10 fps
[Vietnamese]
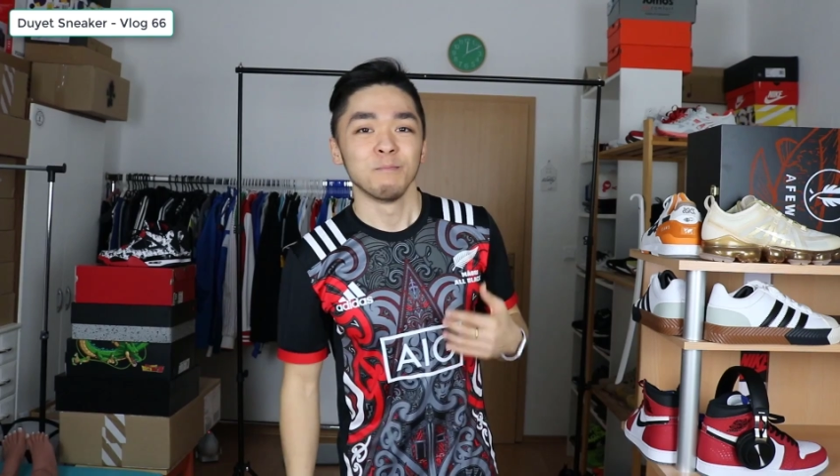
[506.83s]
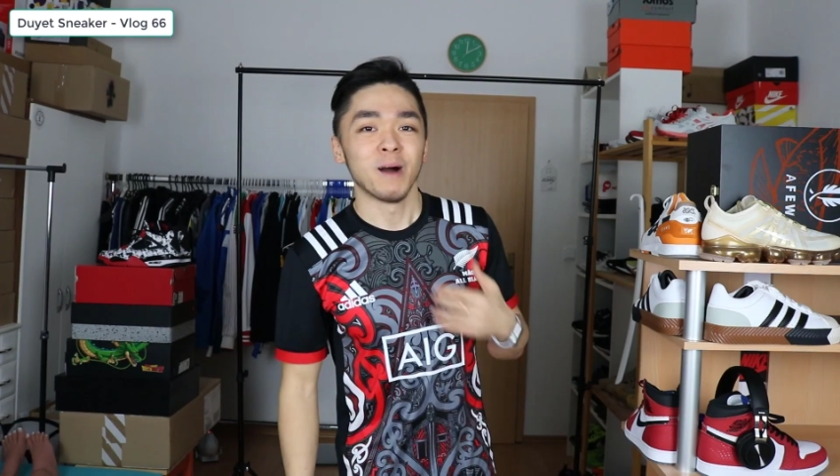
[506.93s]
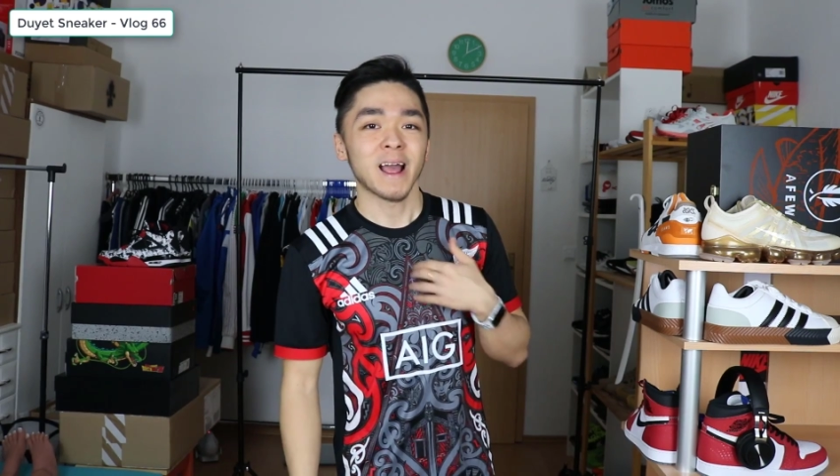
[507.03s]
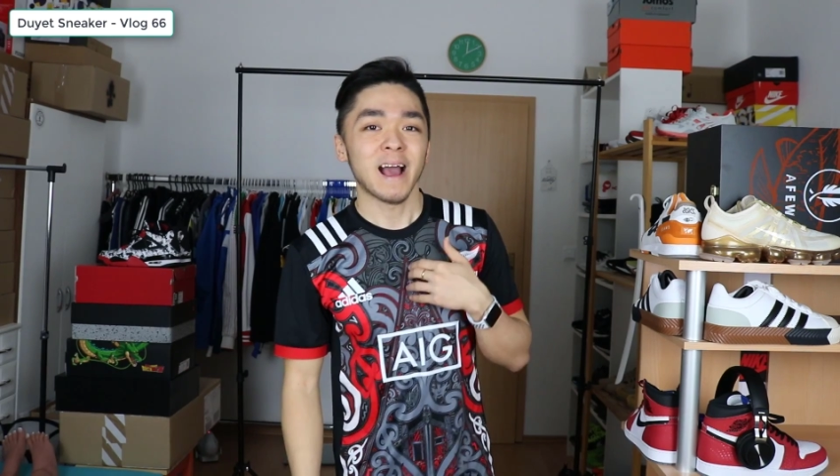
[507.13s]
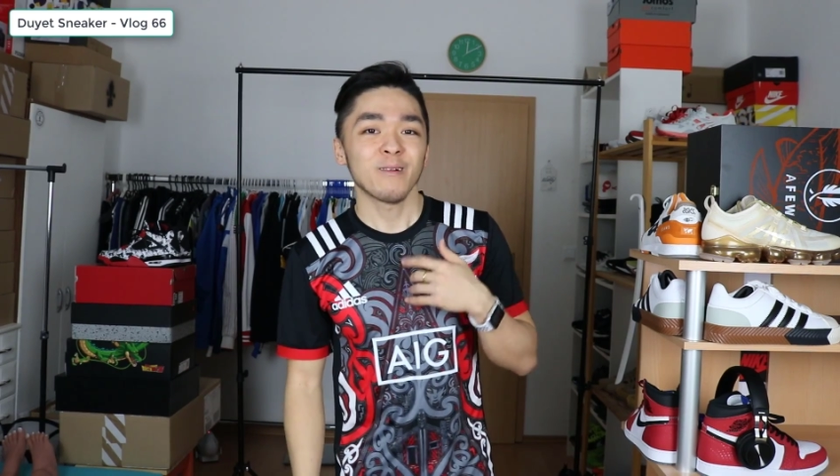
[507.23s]

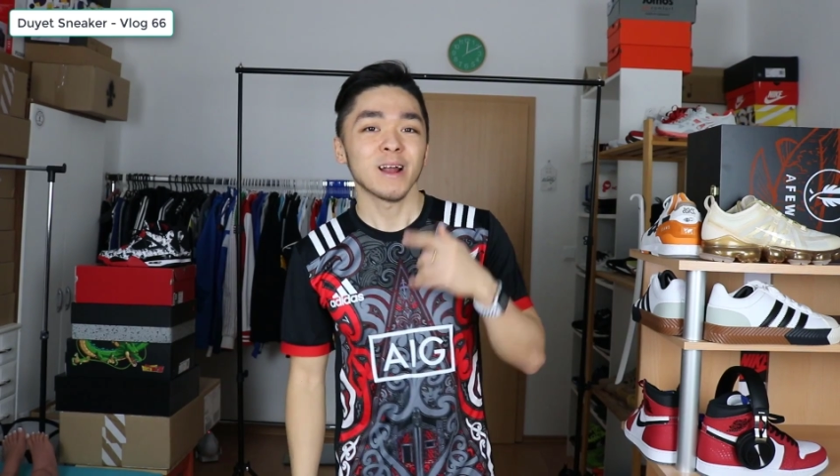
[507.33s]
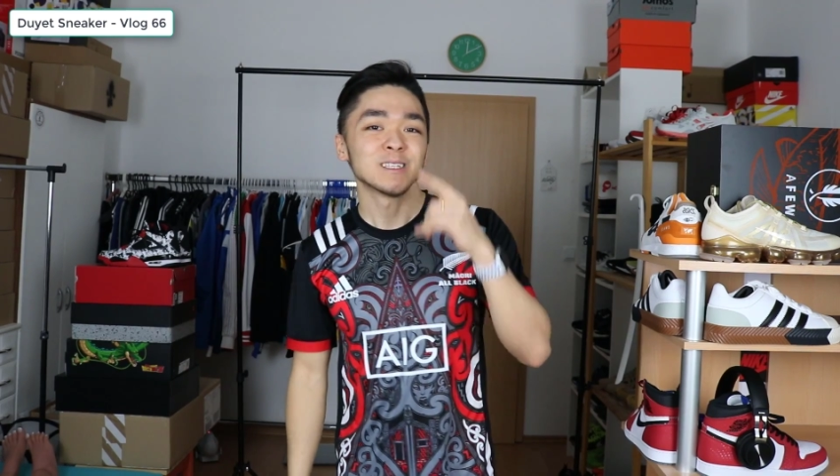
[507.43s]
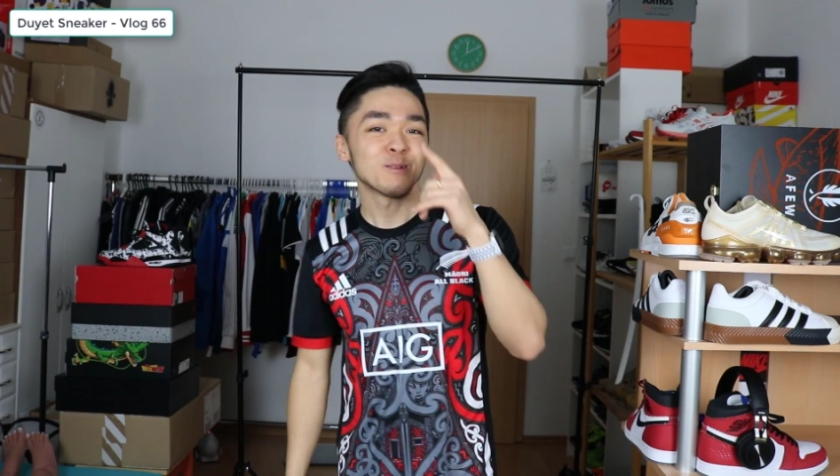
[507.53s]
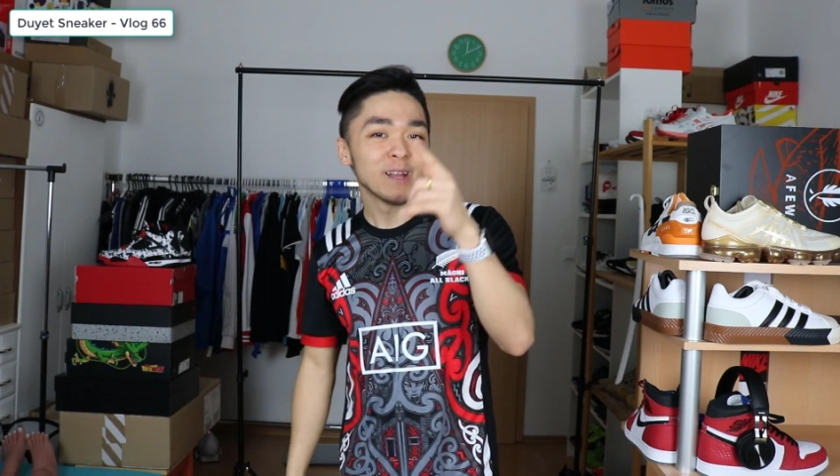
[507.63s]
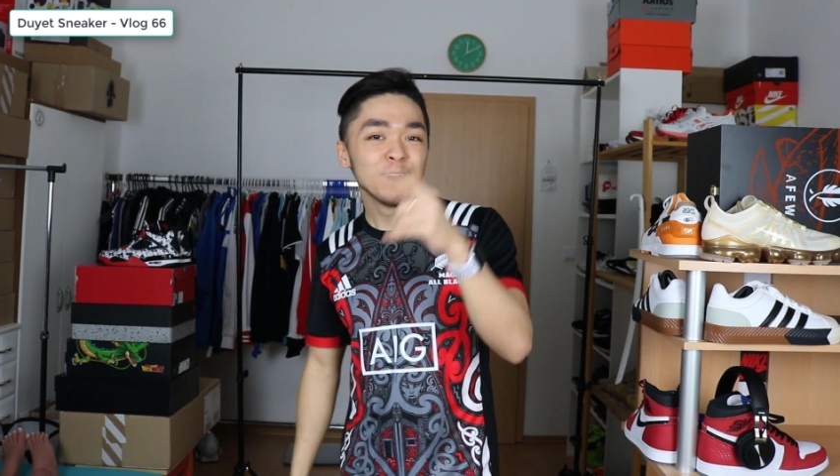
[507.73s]
mà cái áo này
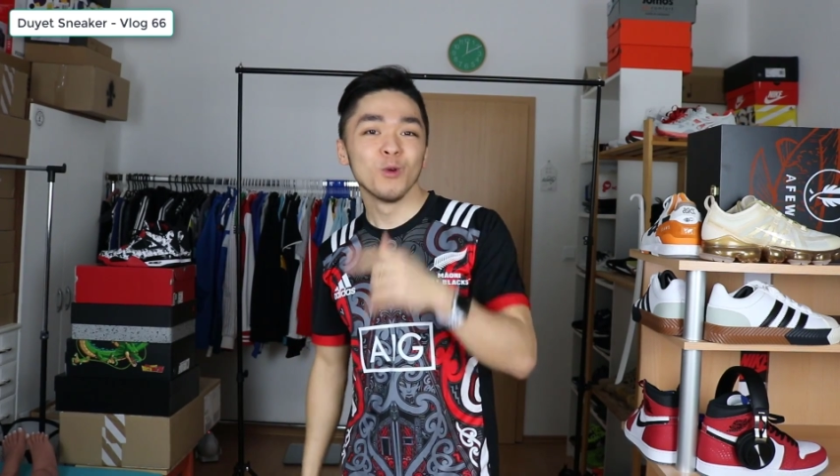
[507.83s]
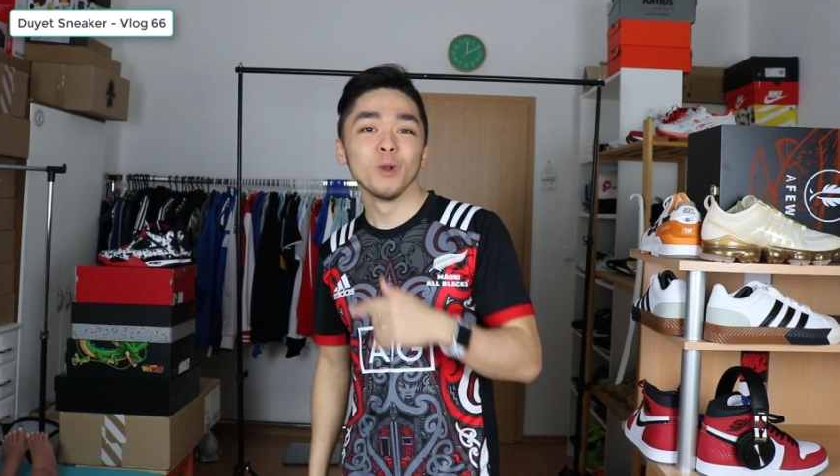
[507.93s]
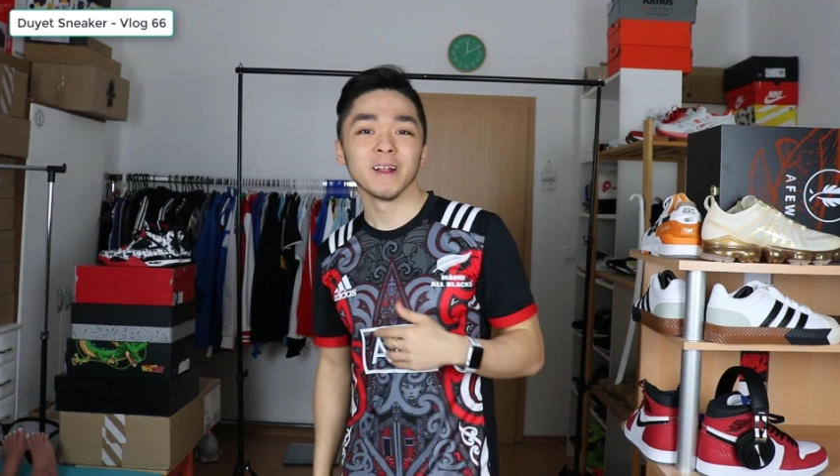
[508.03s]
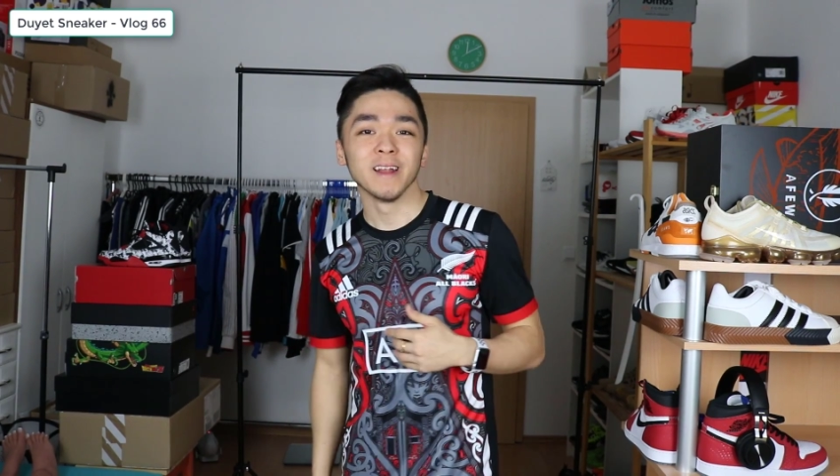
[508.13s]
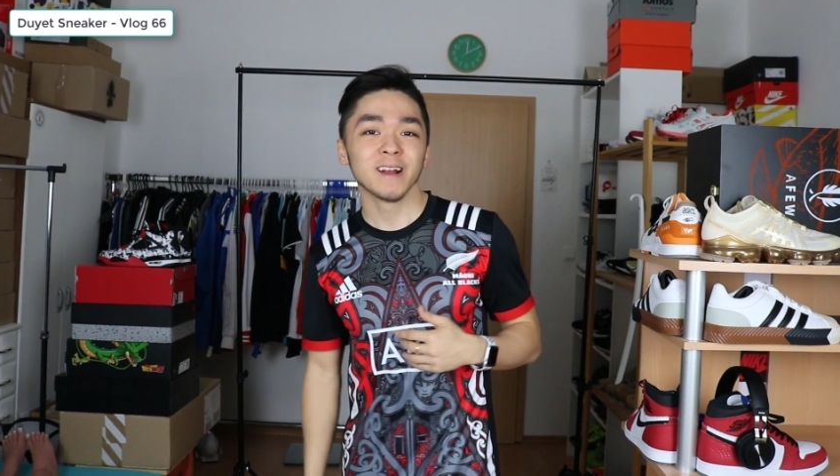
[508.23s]
xong đi du
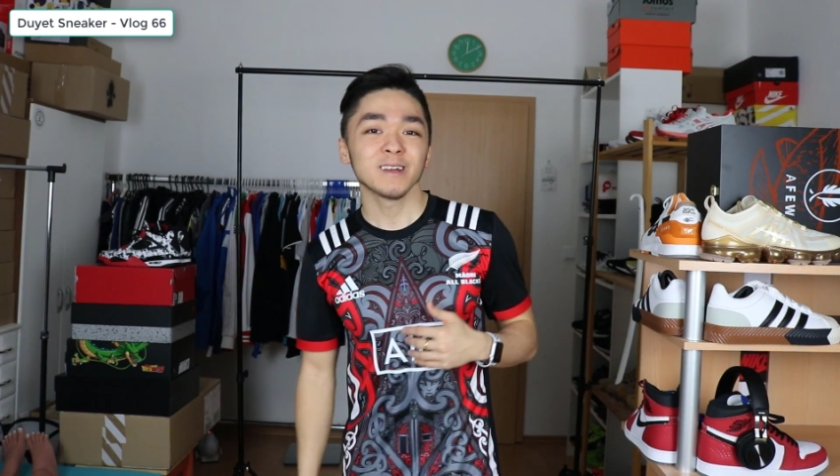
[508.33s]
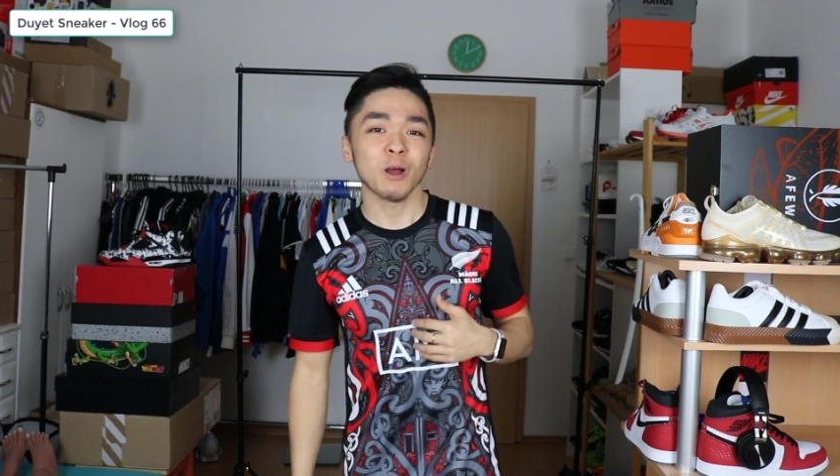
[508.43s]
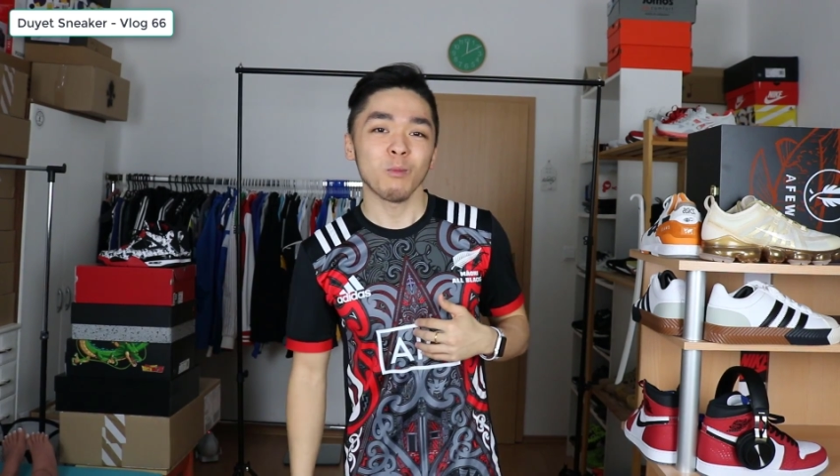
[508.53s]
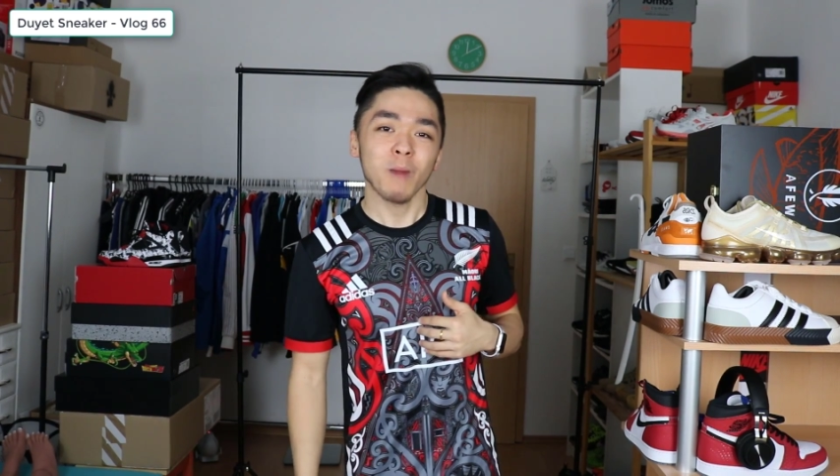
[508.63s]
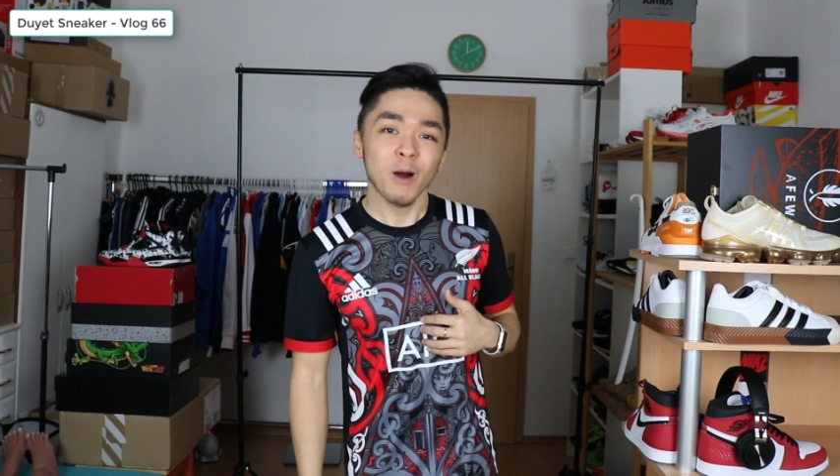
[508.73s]
lịch đến cái
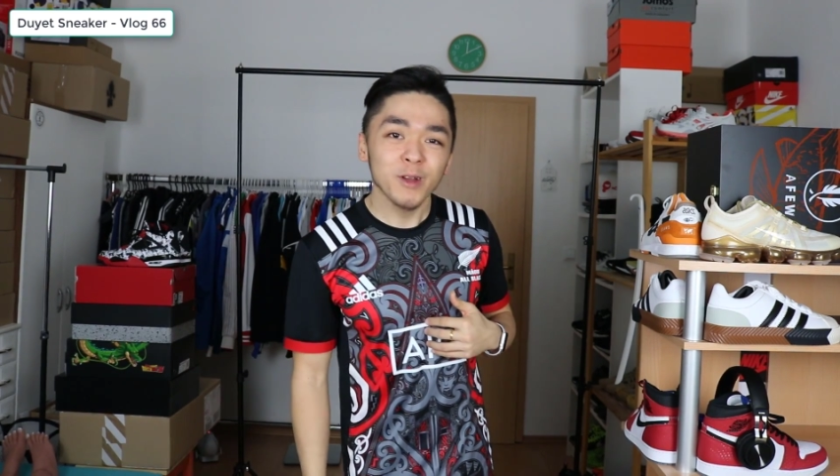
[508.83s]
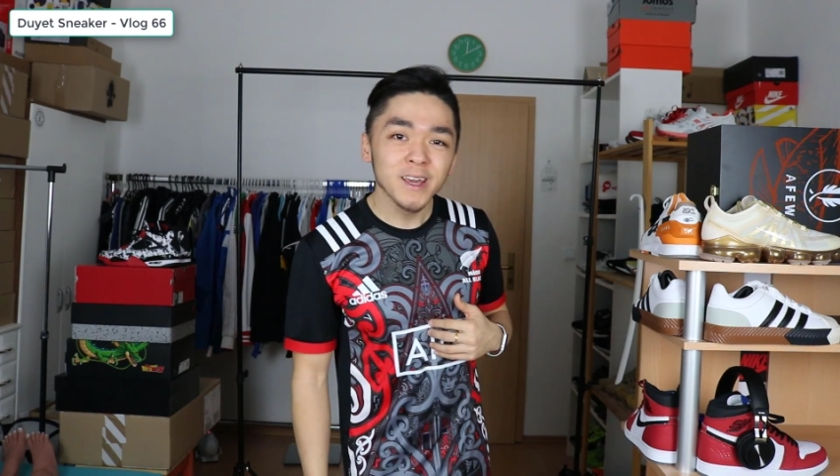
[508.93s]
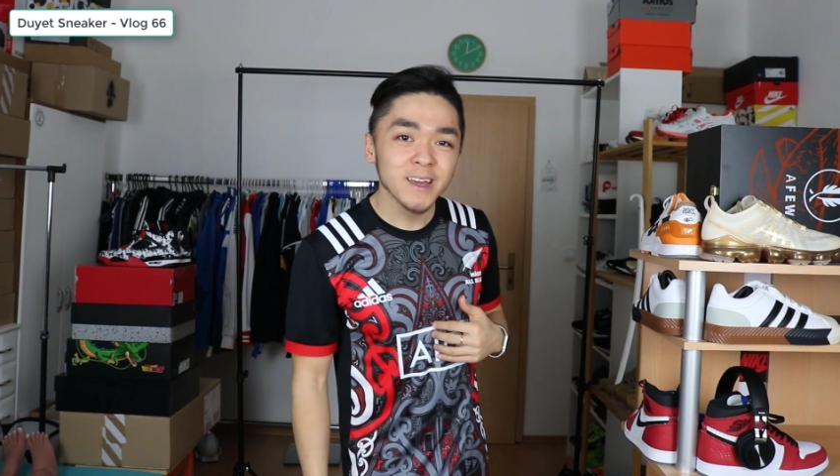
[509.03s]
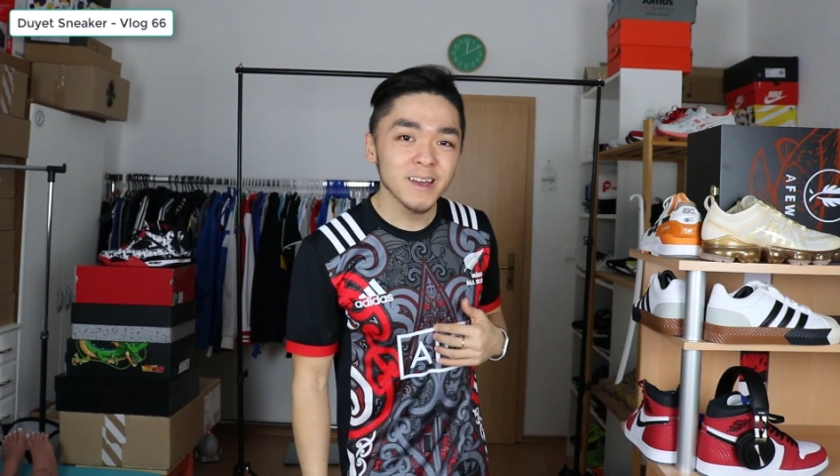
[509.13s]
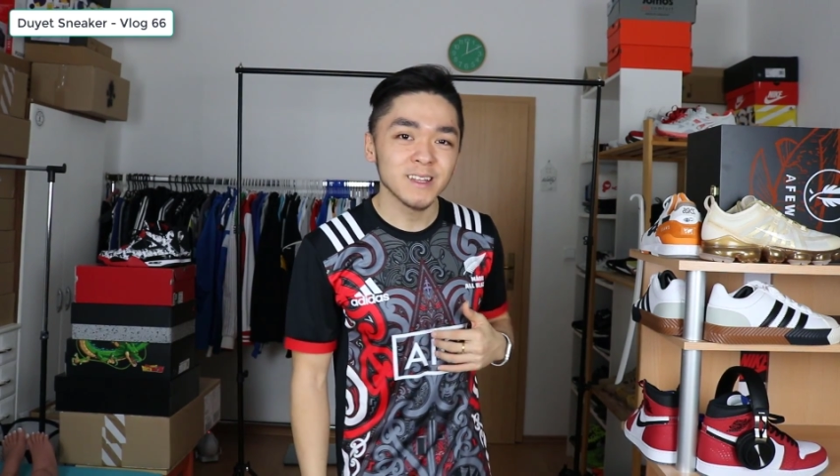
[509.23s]
tộc
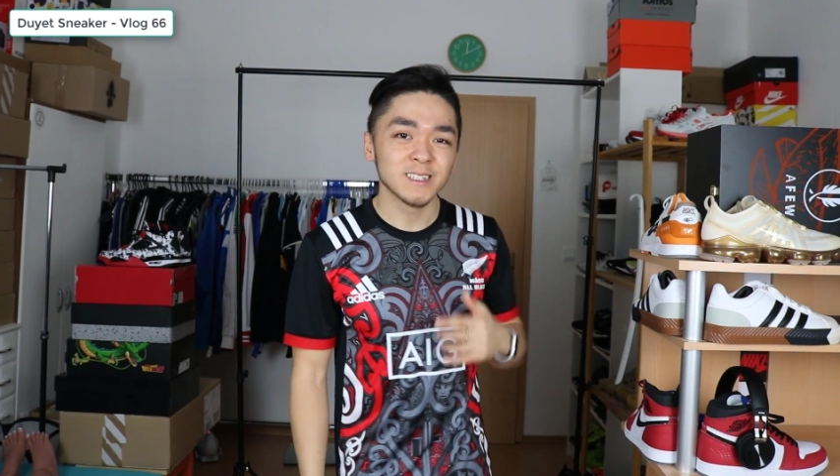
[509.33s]
Maori ấy,